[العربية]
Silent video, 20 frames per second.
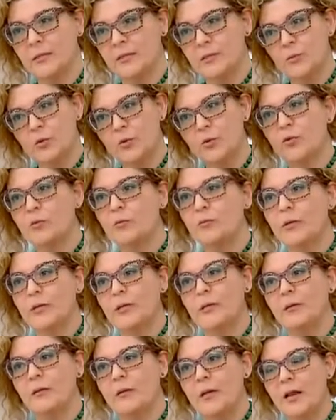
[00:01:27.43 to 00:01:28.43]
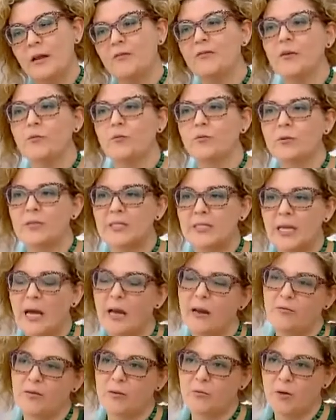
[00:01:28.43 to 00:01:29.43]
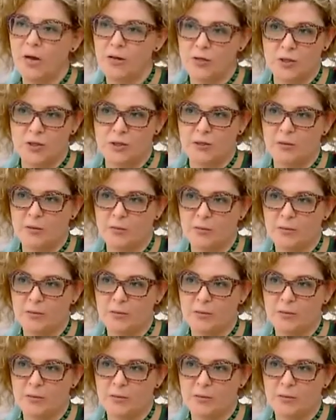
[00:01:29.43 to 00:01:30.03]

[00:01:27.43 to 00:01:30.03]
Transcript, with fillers: رسمتهم من 2009 2010